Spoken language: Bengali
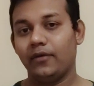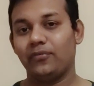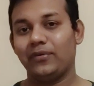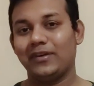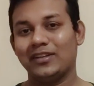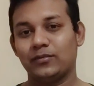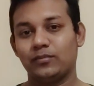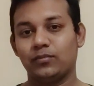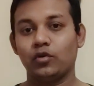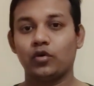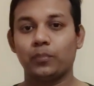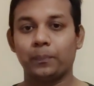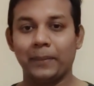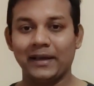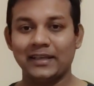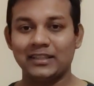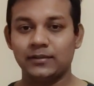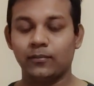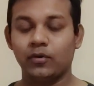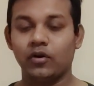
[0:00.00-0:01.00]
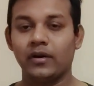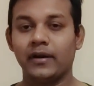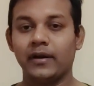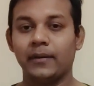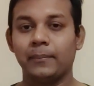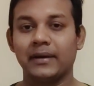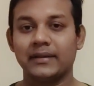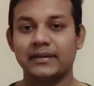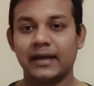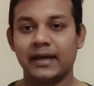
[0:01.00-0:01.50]
ফেসবুক পেজ বলেন
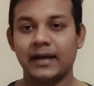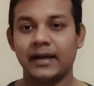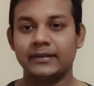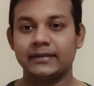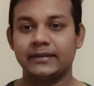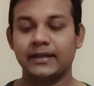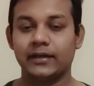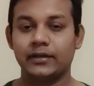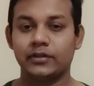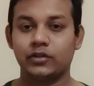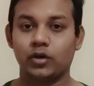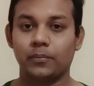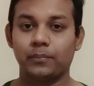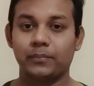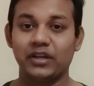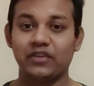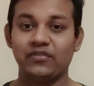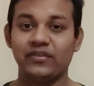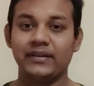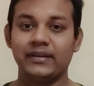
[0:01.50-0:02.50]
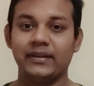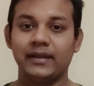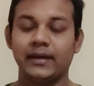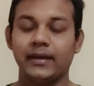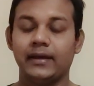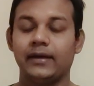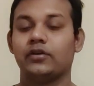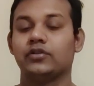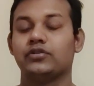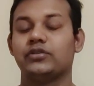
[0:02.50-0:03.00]
বা তারা যে সব টিভিতে
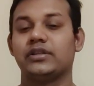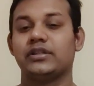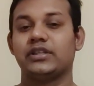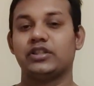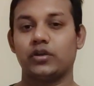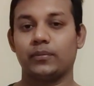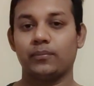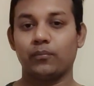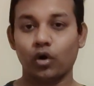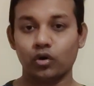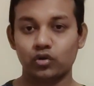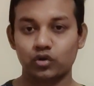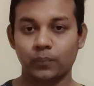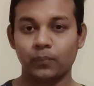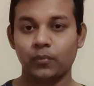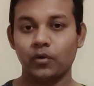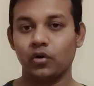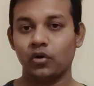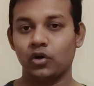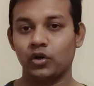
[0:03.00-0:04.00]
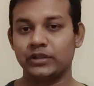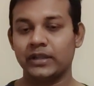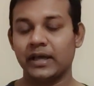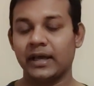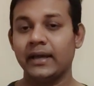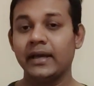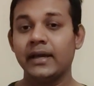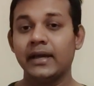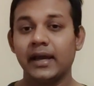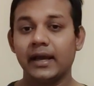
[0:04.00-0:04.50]
হচ্ছে যেসব বক্তব্যগুলো
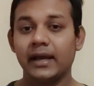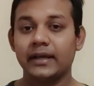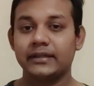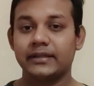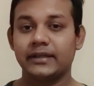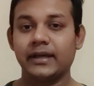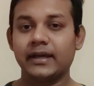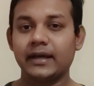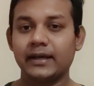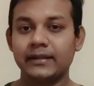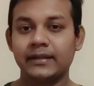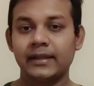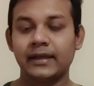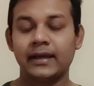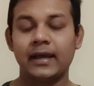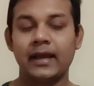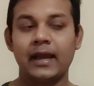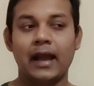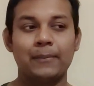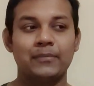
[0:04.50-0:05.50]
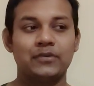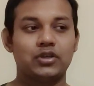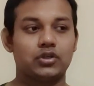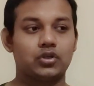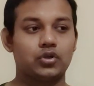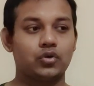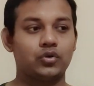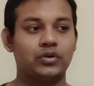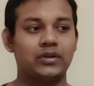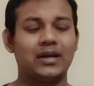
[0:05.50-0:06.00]
দেয় সেখান থেকে আমি
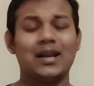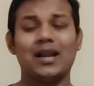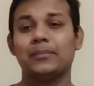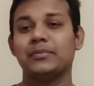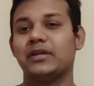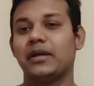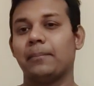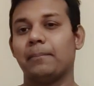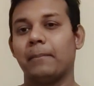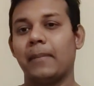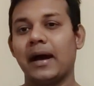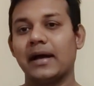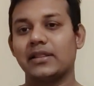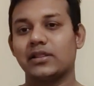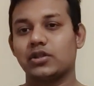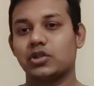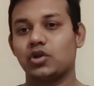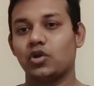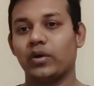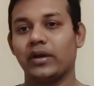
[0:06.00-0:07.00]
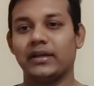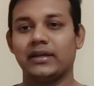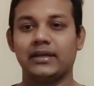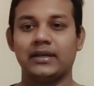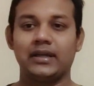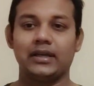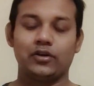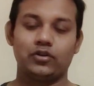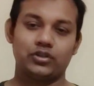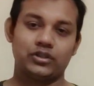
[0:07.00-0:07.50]
যতটুকু দেখলাম যে মাত্র এটি
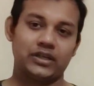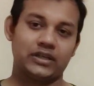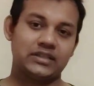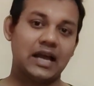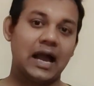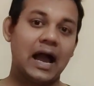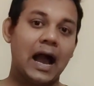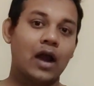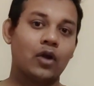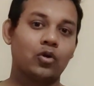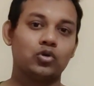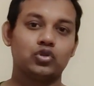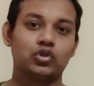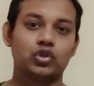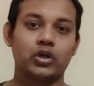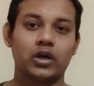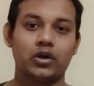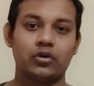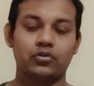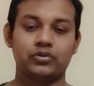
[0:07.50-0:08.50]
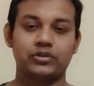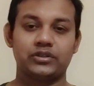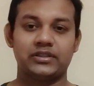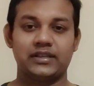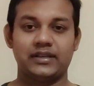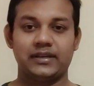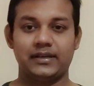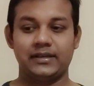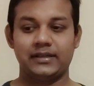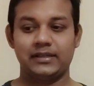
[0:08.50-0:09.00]
নিয়ে হচ্ছে একটা আলোচনা
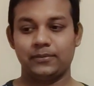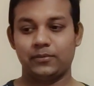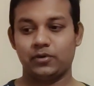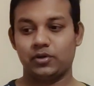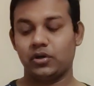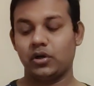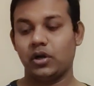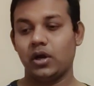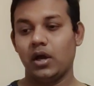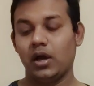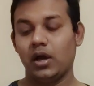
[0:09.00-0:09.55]
হচ্ছে যেমন